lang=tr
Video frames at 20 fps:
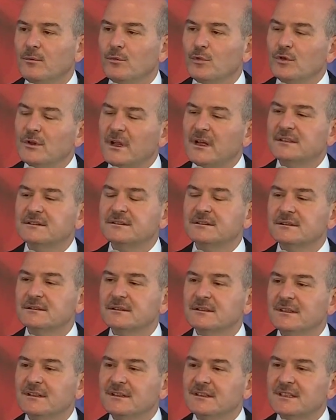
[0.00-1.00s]
bunlar
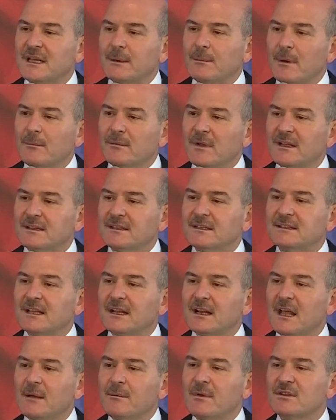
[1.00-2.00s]

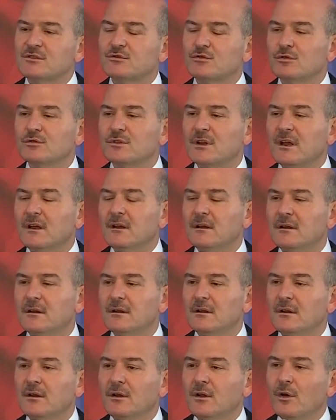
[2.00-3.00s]
tamamlandıktan hemen sonra
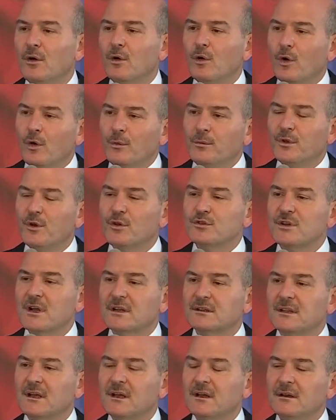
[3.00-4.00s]
11
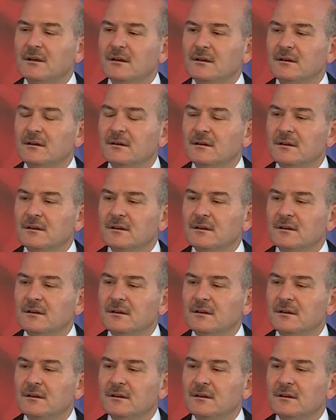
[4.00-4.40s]
Ocak'ta